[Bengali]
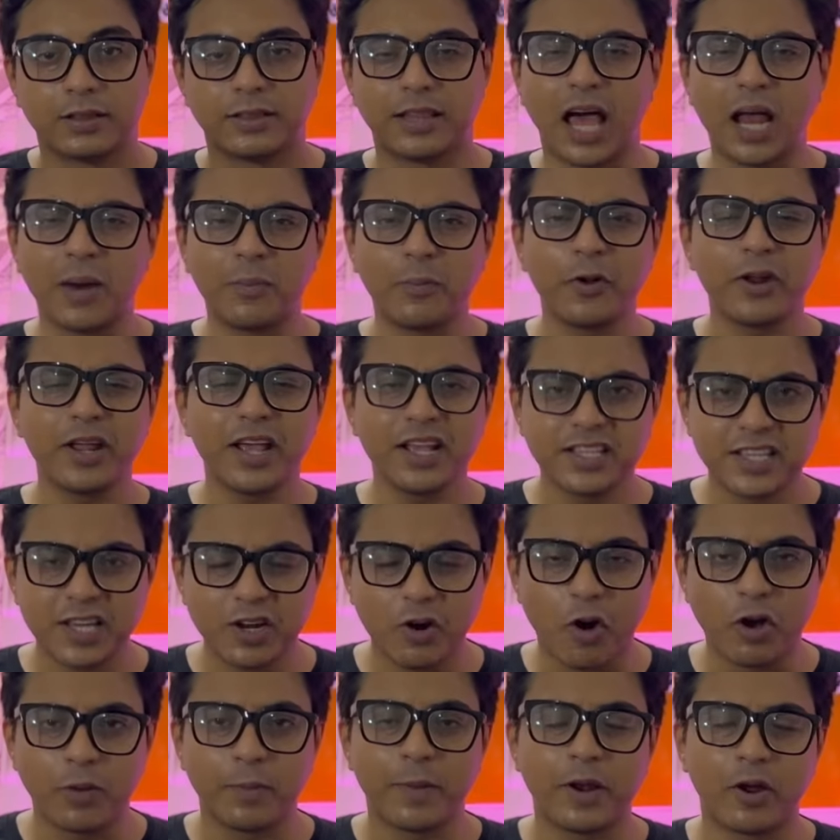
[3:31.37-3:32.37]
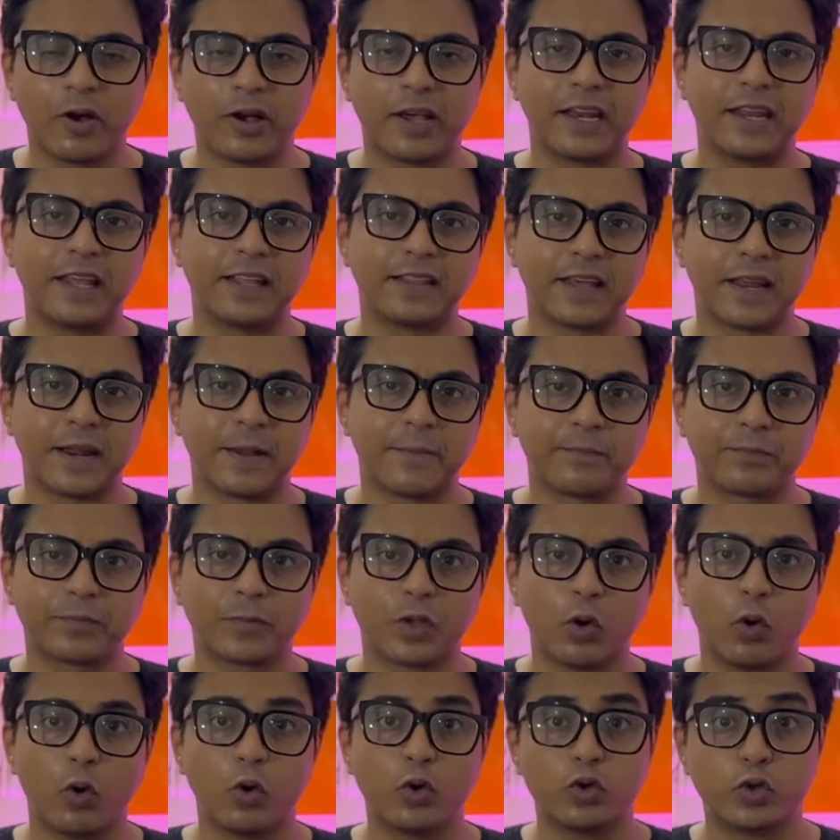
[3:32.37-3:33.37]
তারপরে আছে রং বেরঙের নেতারা
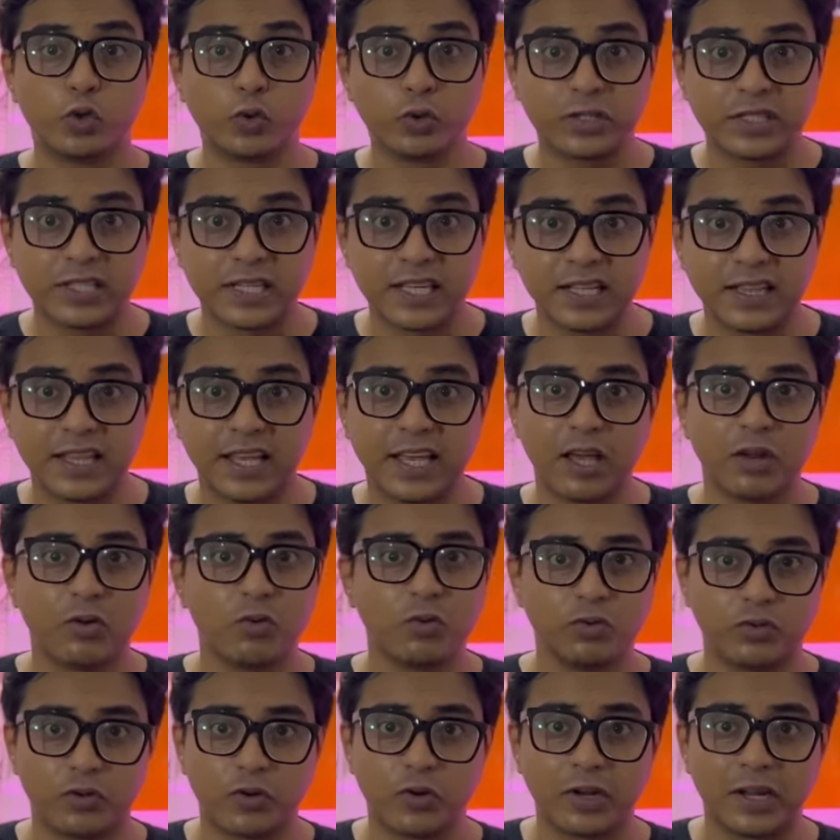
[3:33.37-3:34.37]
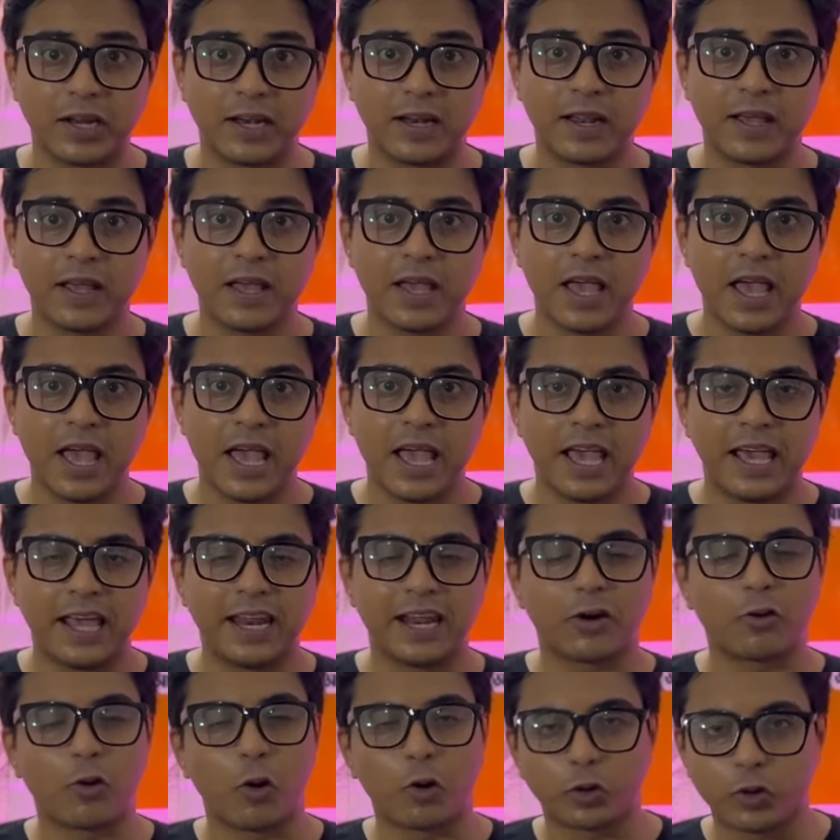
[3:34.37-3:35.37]
অর্জুন সিং থেকে রুদ্রনীল
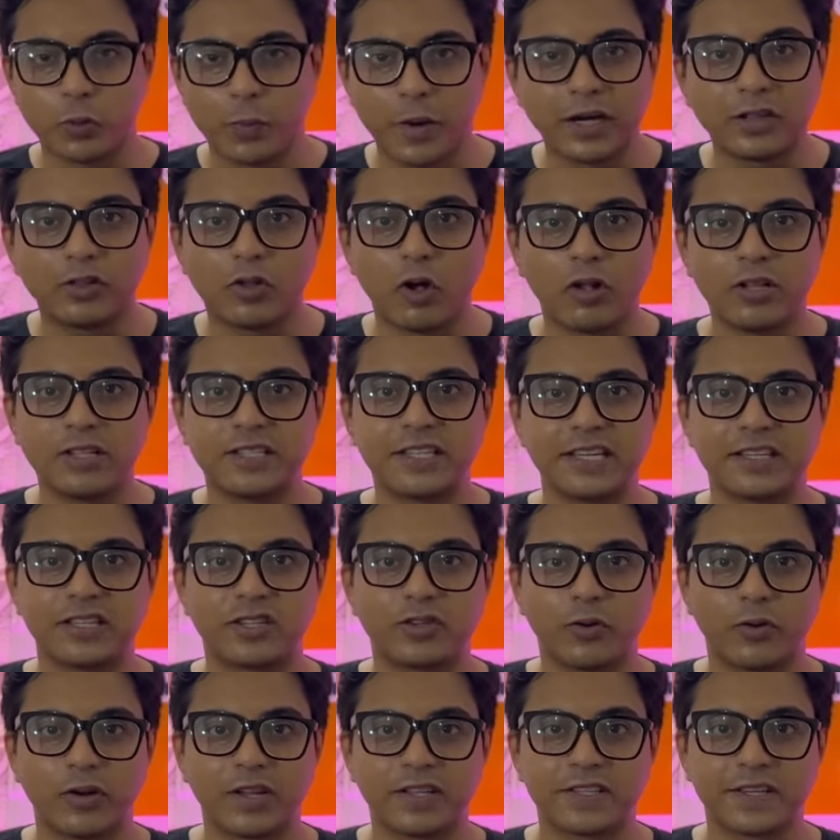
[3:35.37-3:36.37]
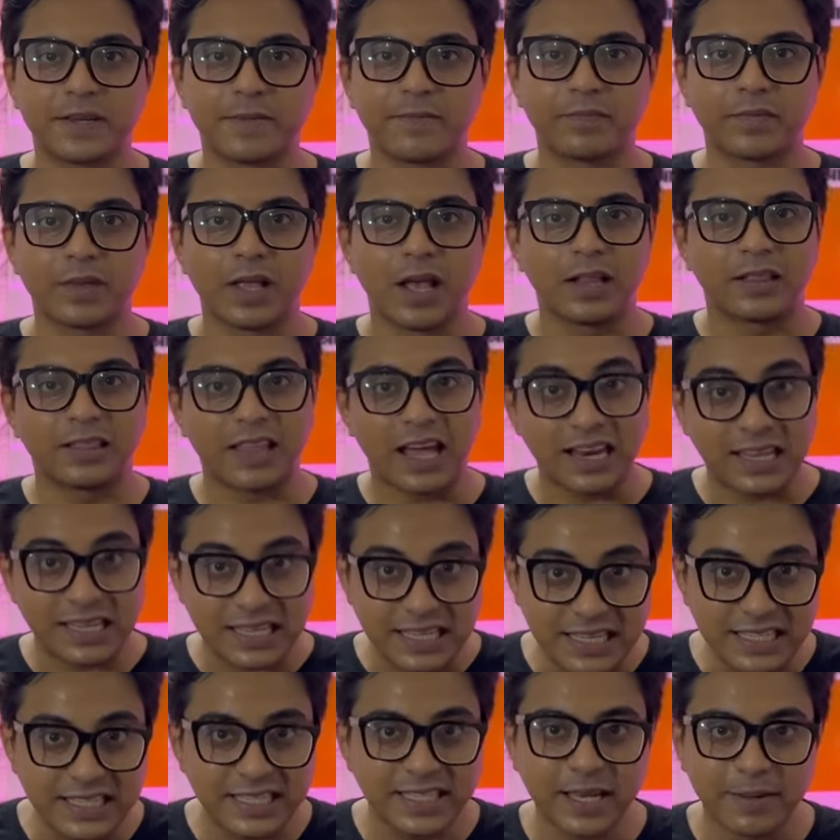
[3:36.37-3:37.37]
এরা কতবার দল চেঞ্জ করেছে তার
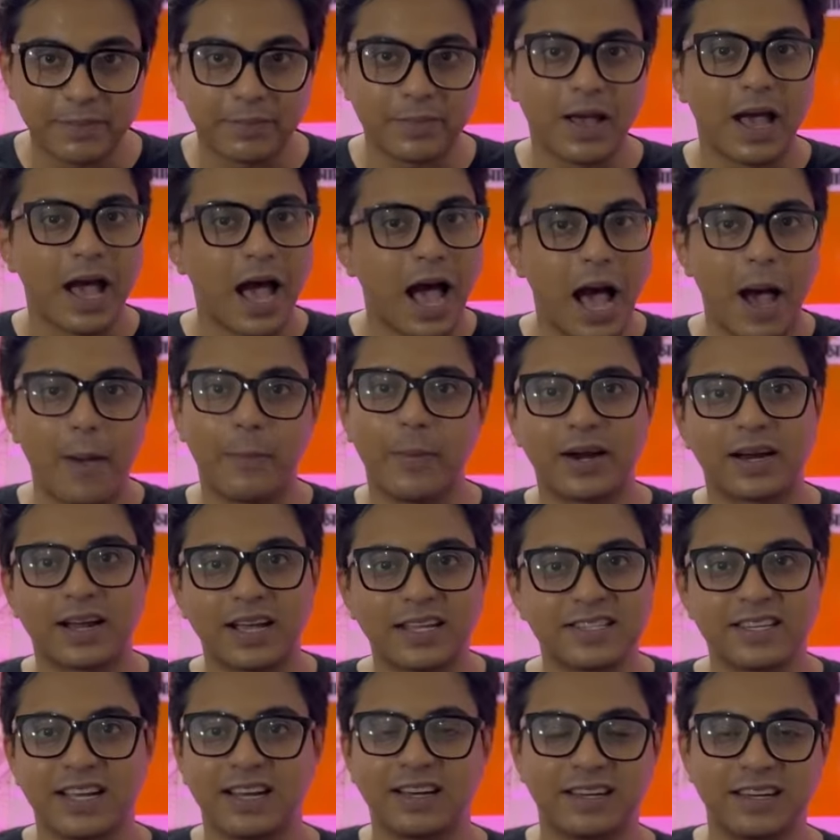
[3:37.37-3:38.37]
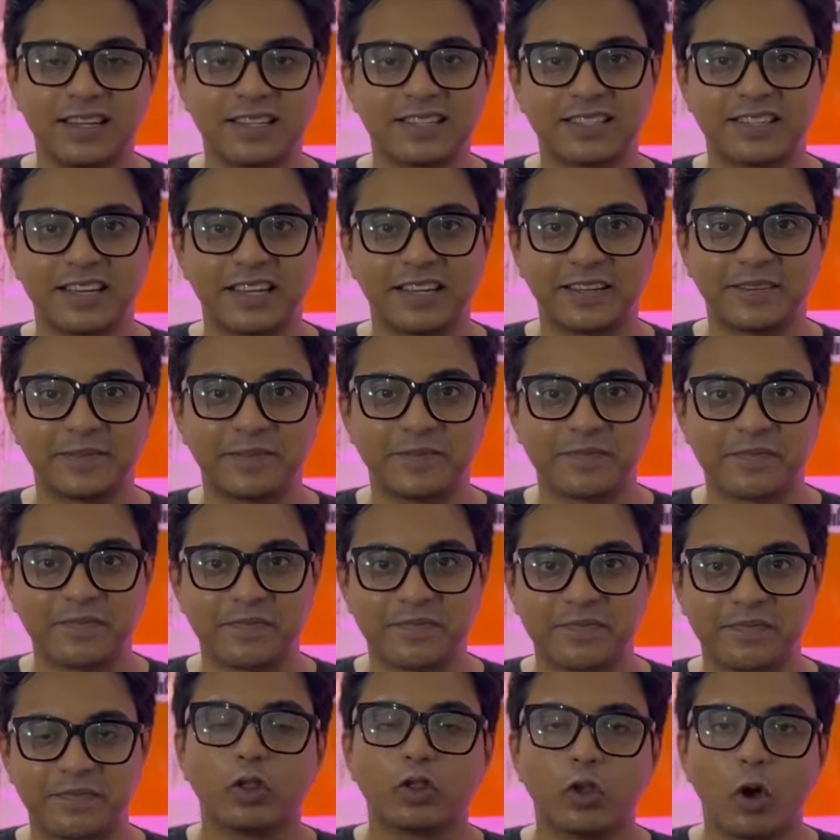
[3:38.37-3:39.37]
হিসেব আমার কাছে অ্যাটলিস্ট নেই
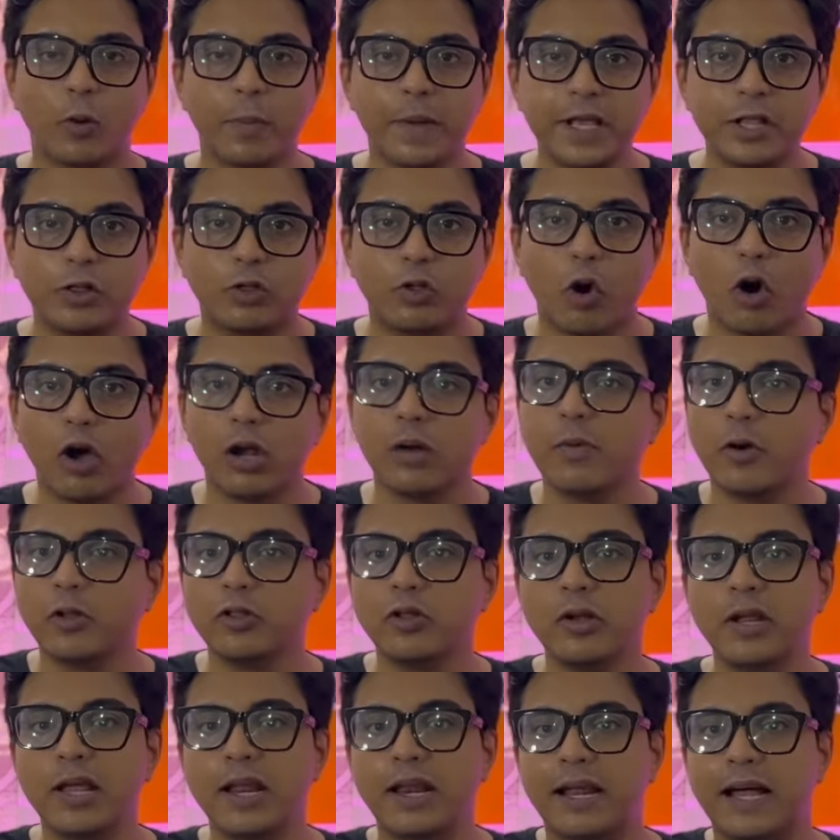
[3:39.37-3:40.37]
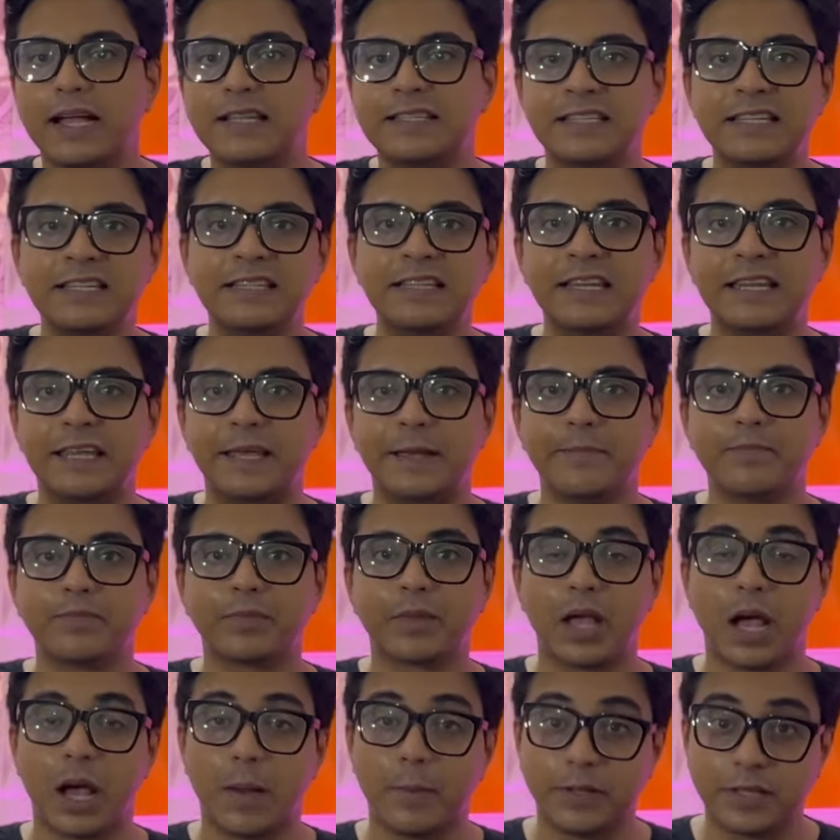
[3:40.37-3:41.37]
তবে এই দল বদলের রাজনীতি নিয়ে
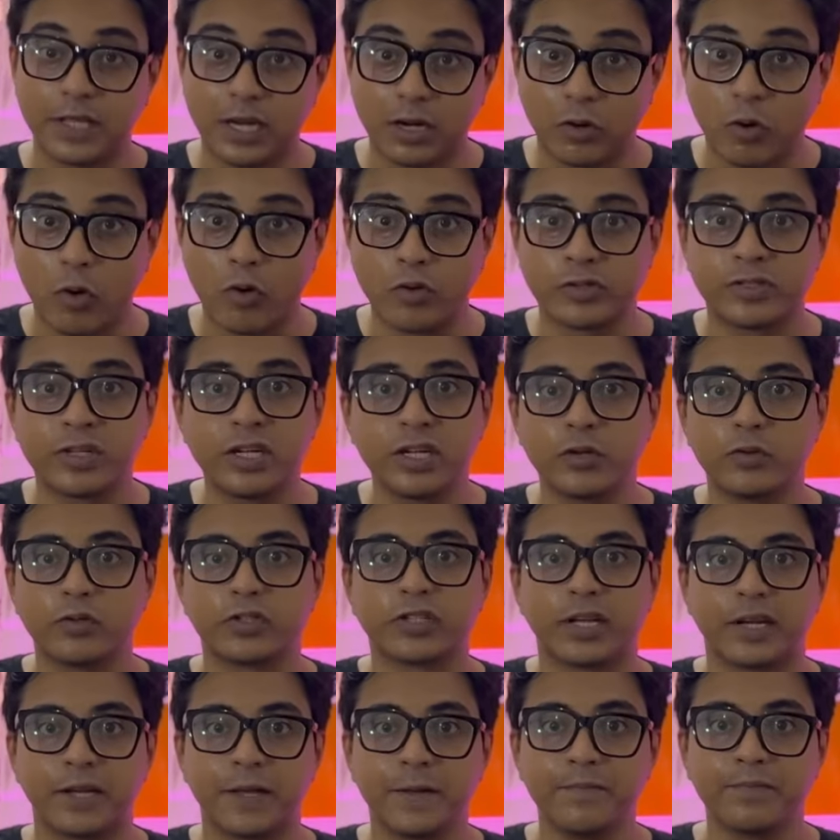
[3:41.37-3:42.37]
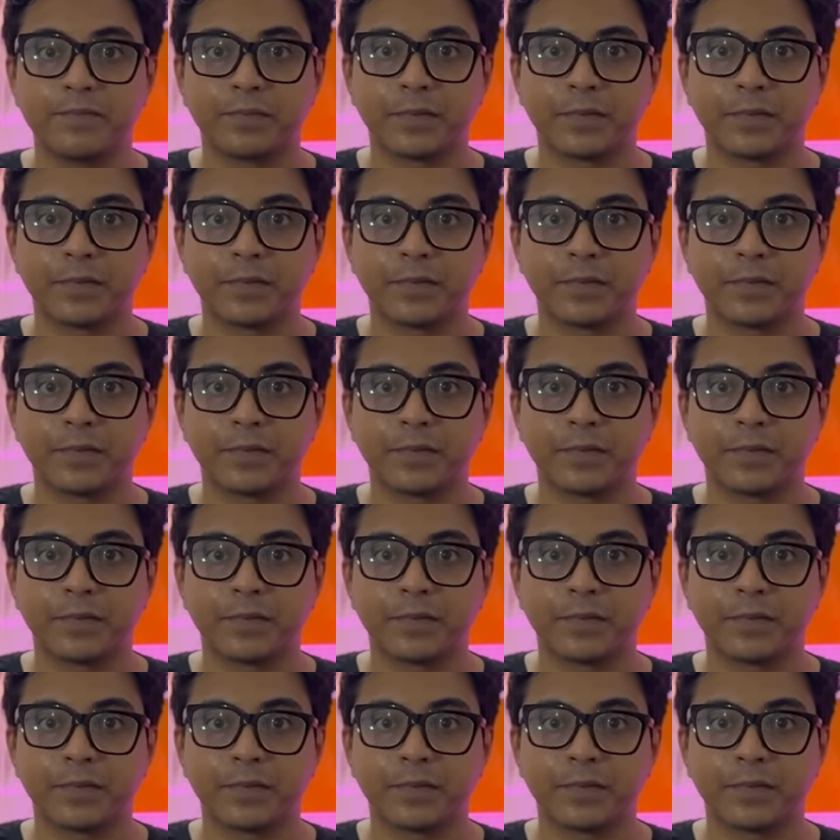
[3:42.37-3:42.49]
আমাদের কনস্টিটিউশনে